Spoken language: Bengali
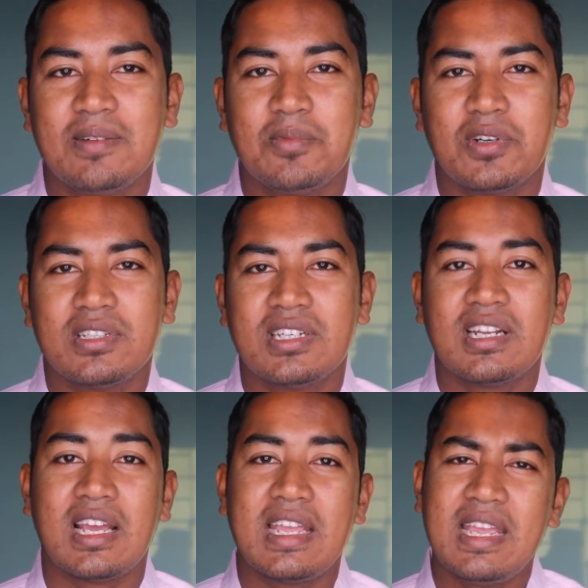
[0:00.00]
বললেন যে
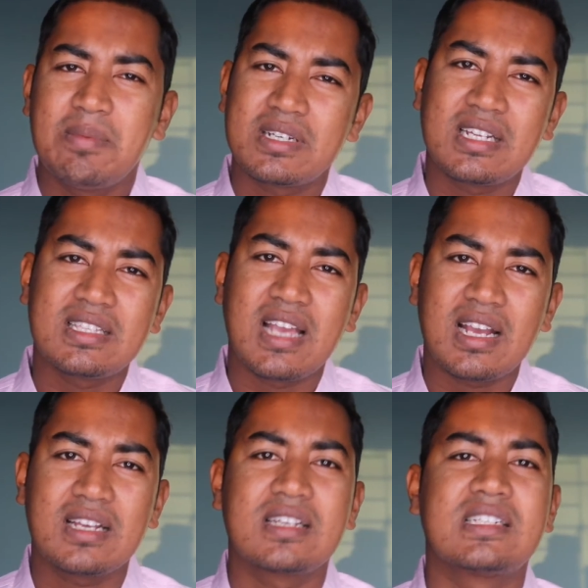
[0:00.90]
না এই মাসটা
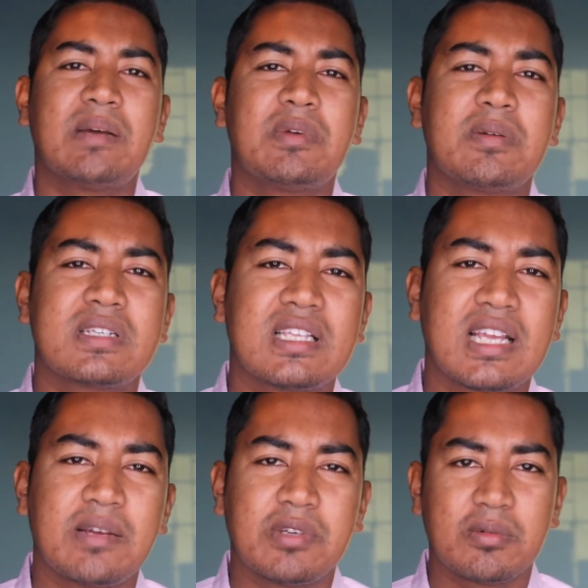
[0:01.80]
যাক সামনের মাস
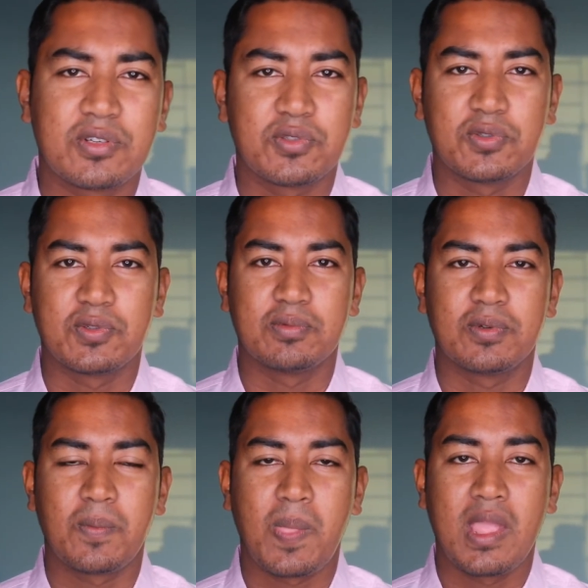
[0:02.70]
থেকে আমি আবার শুরু করব
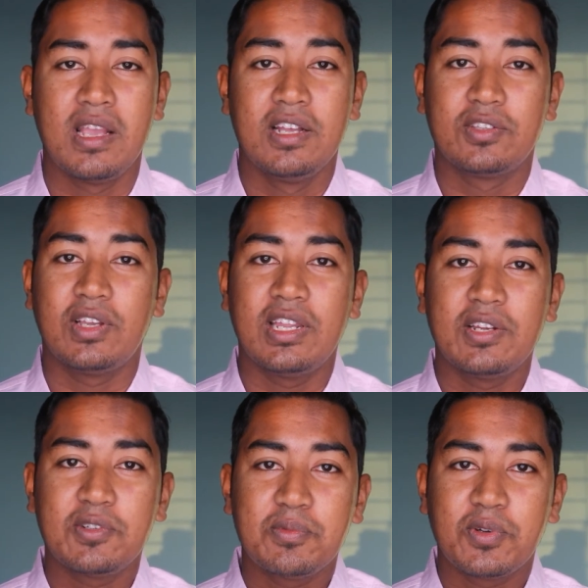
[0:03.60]
তো
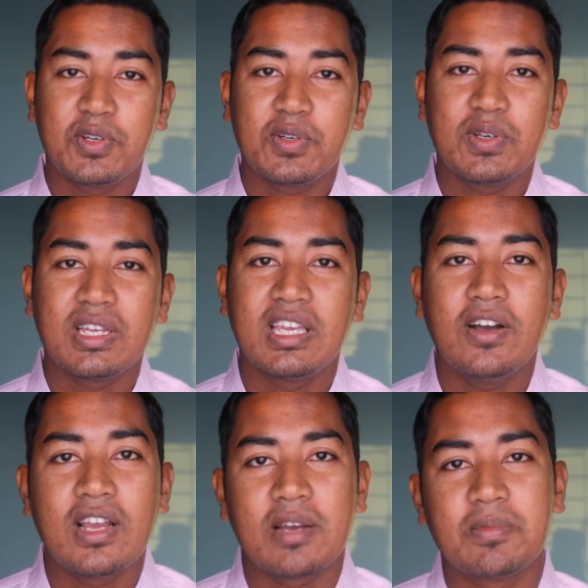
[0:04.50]
এরকম করে করে কি
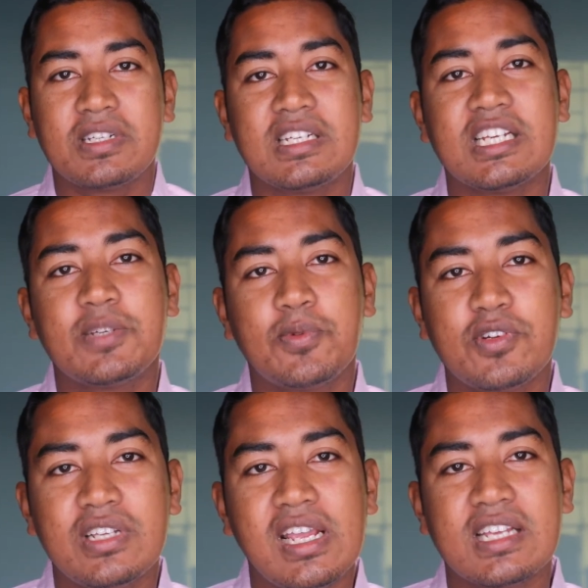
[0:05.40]
হয় আপনি শেষ
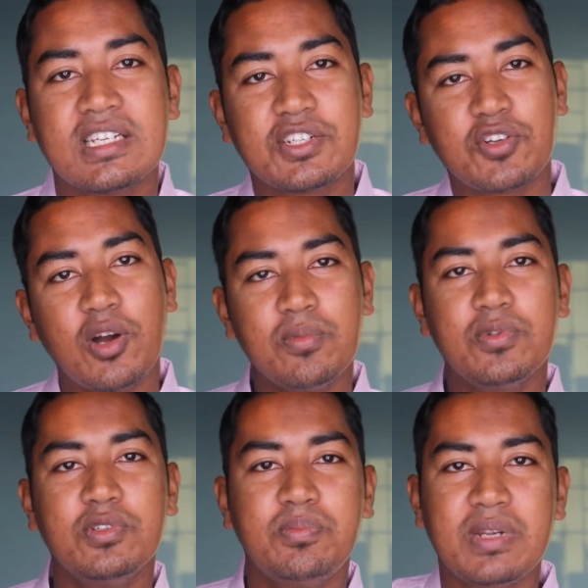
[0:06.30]
পর্যায়ে এসে
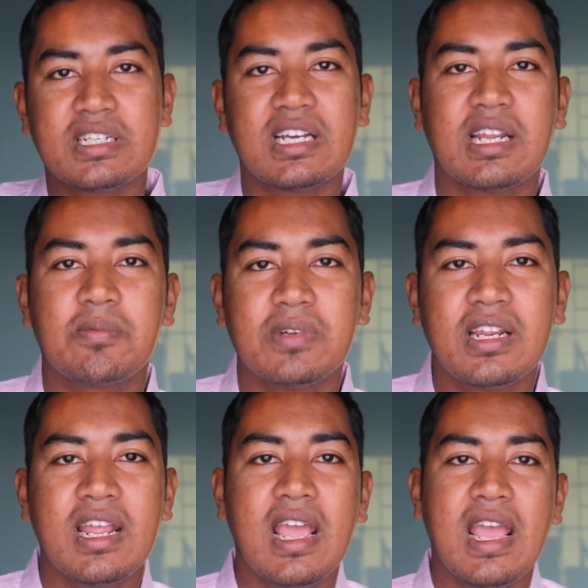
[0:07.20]
সবগুলো প্রেশার আপনার
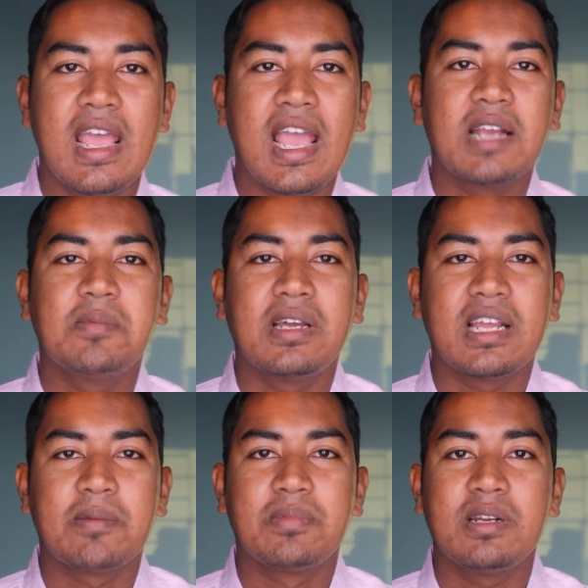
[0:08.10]
একবারে
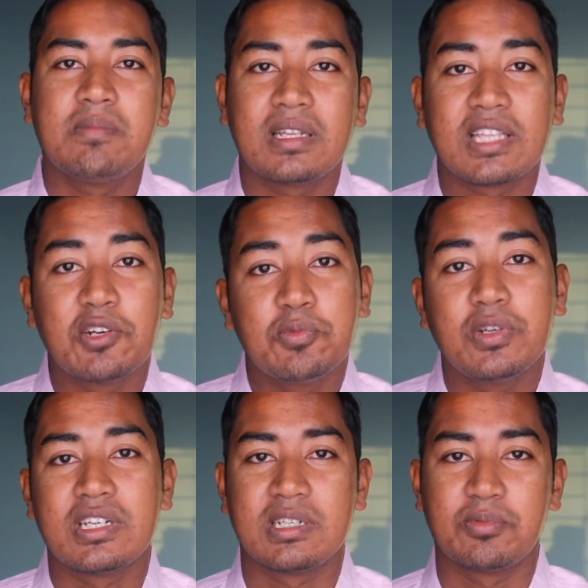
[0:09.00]
আপনার মাথার উপর
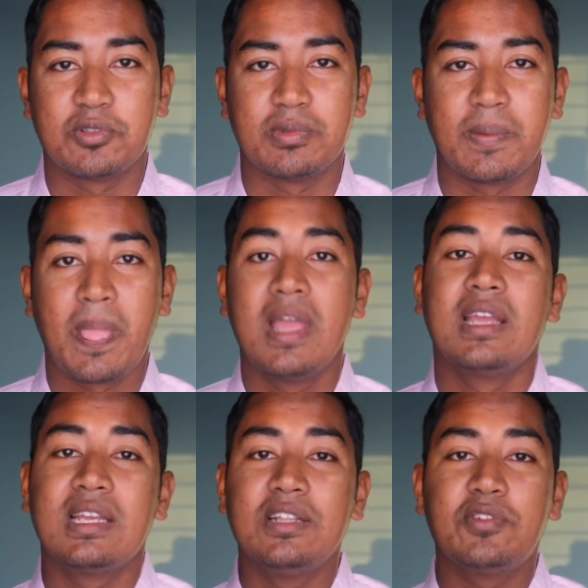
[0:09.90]
এসে পড়বে
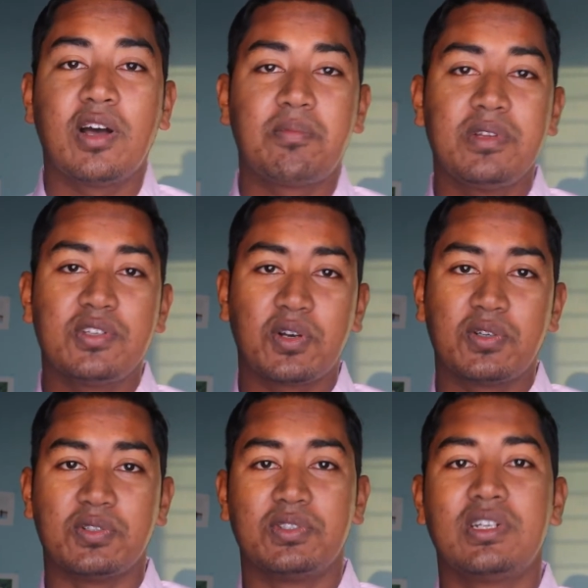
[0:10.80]
কিন্তু আপনি
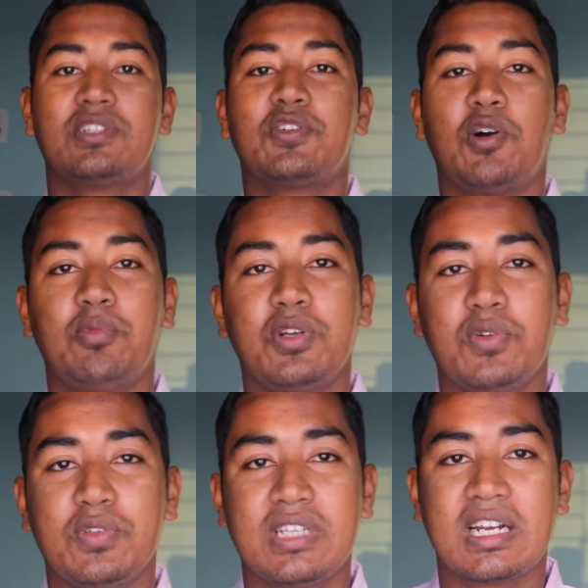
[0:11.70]
যখন সময়
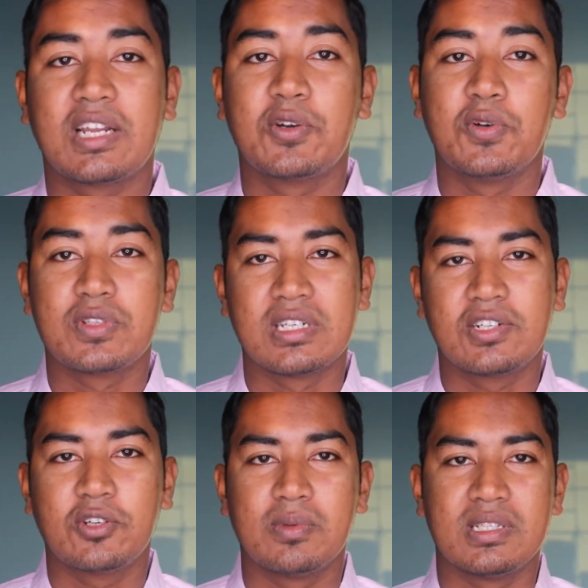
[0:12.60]
অনুযায়ী একটা গোল সেট
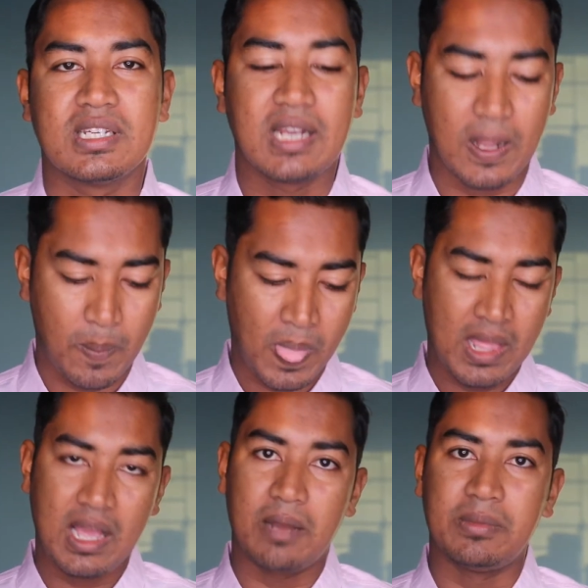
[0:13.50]
করবেন যে না
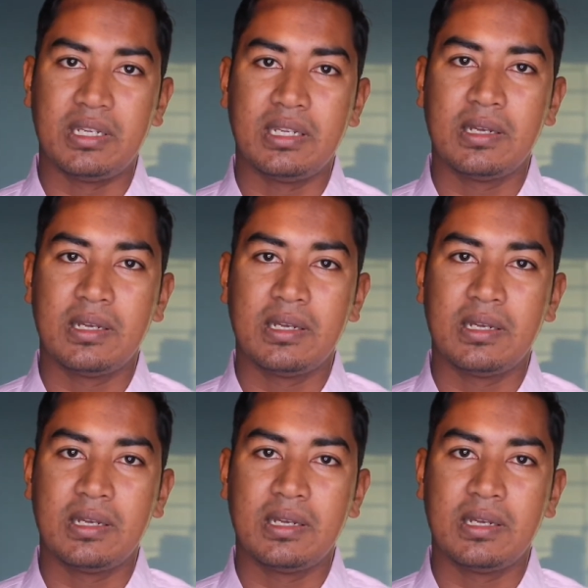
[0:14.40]
আমি